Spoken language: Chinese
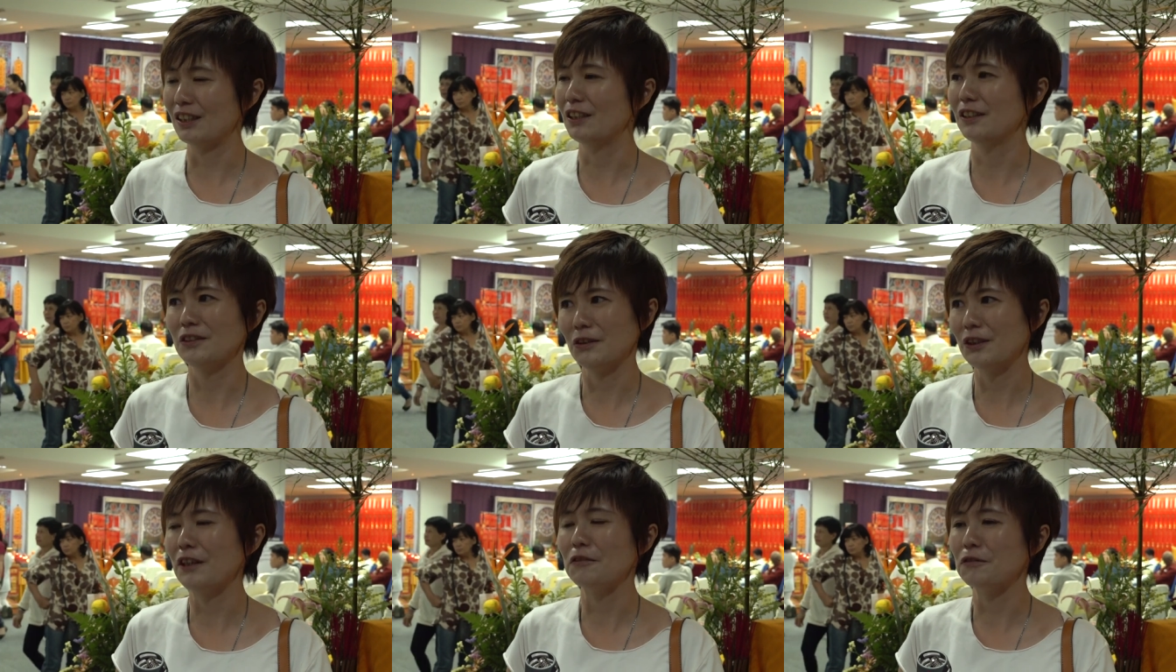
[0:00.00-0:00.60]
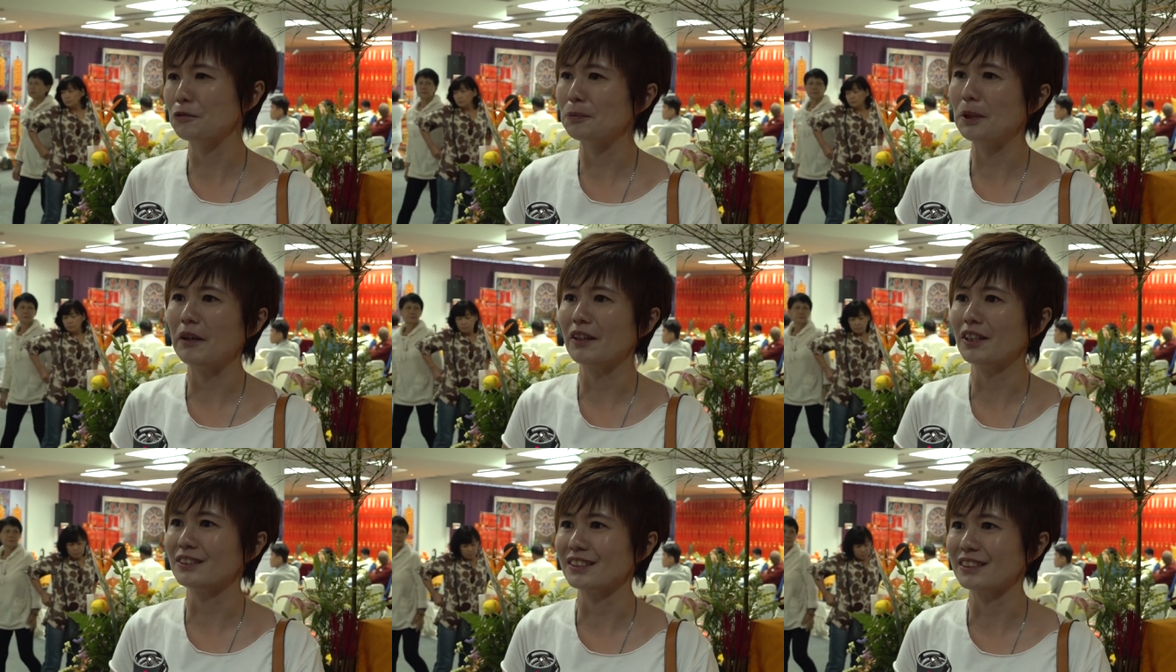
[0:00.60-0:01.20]
可能有一点福
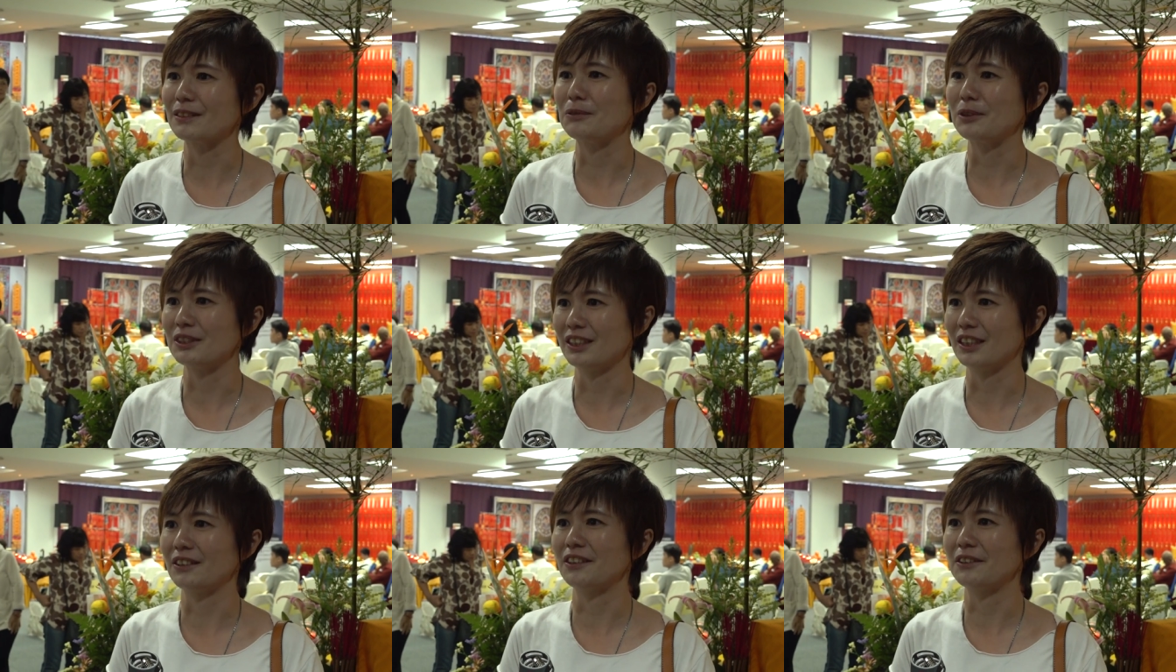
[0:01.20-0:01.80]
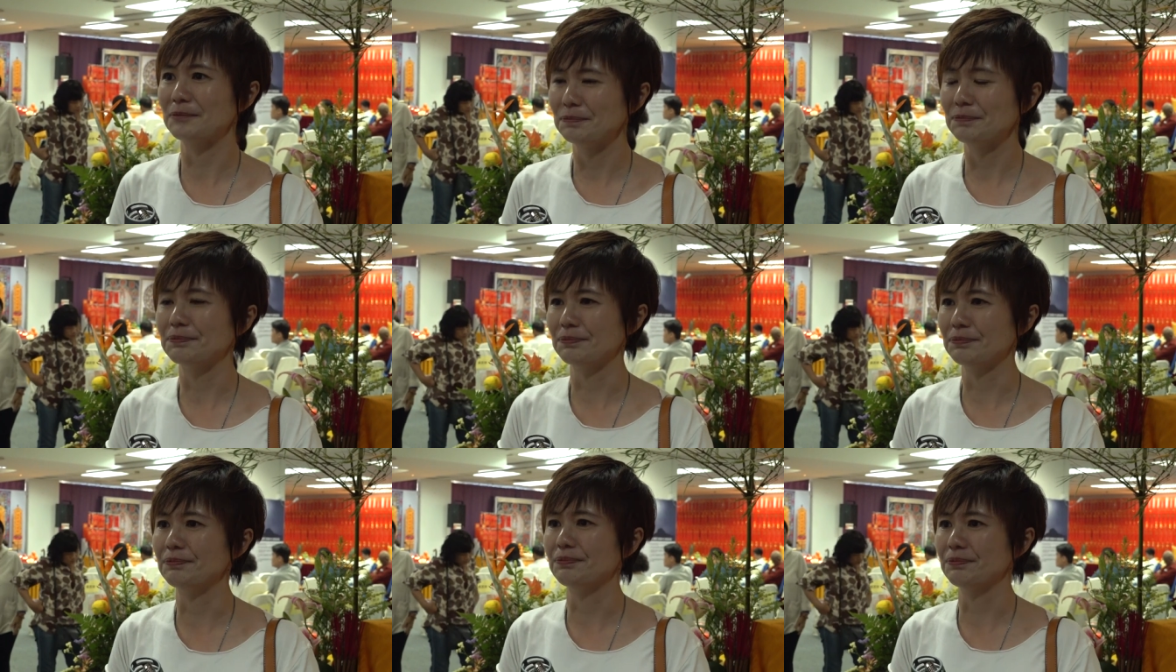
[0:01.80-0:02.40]
报还是什么这样哦，
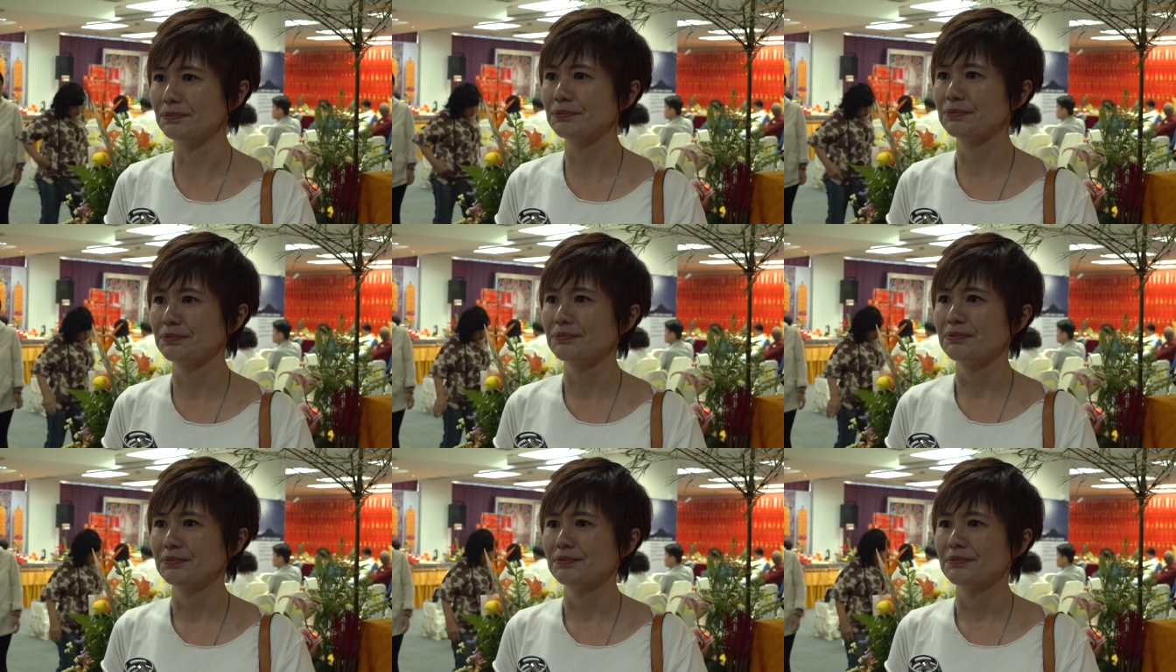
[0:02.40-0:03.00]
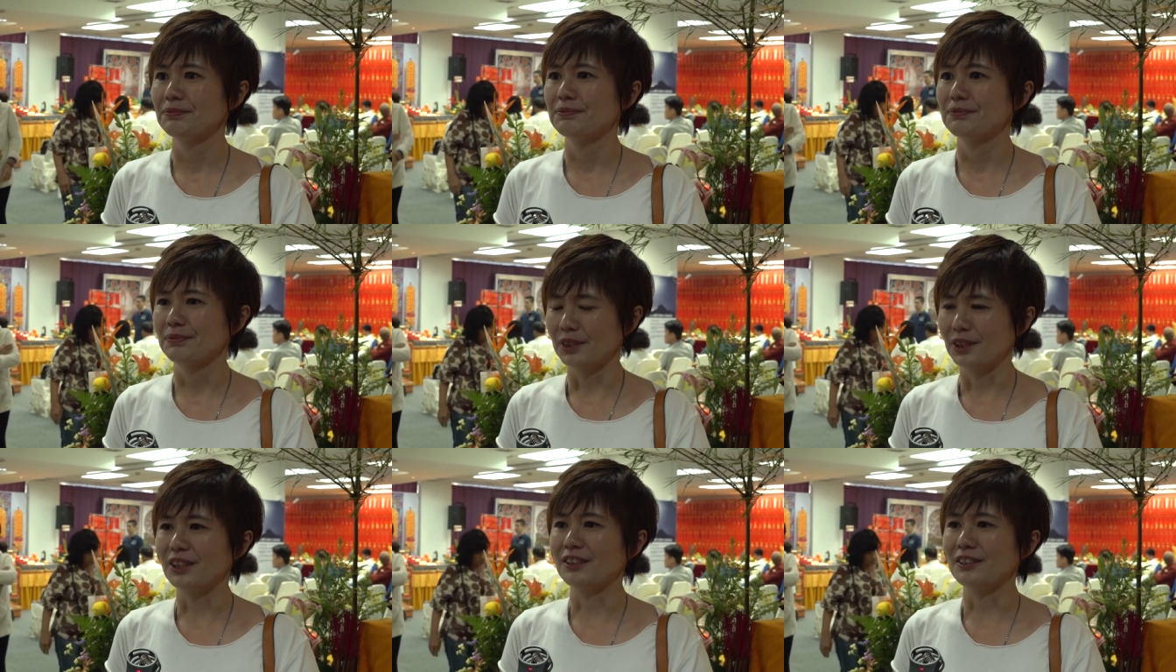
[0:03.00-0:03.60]
嗯，
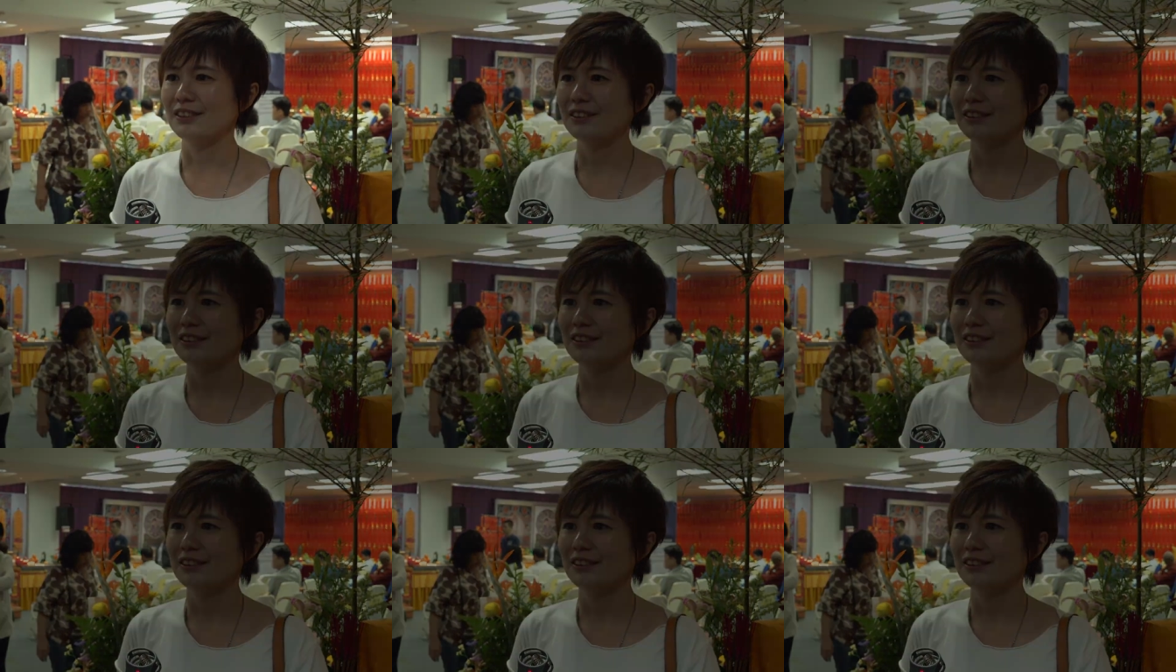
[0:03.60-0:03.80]
对。